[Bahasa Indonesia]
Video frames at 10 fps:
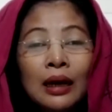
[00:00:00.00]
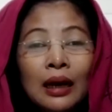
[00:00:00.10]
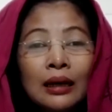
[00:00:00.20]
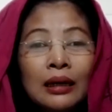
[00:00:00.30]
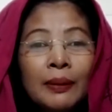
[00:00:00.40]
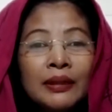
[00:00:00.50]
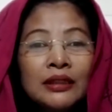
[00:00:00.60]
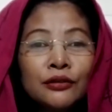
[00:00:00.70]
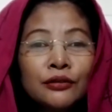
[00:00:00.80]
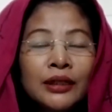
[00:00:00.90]

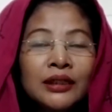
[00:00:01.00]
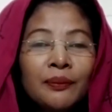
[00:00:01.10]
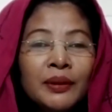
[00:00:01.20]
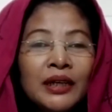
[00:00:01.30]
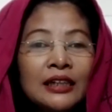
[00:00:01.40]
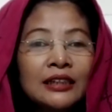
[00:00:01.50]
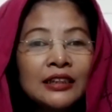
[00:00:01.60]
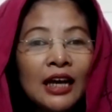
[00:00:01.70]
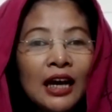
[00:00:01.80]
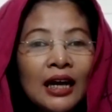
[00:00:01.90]
Anggapan itu ada
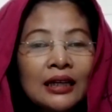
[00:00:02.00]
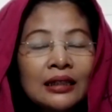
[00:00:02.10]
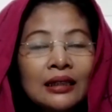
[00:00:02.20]
benarnya,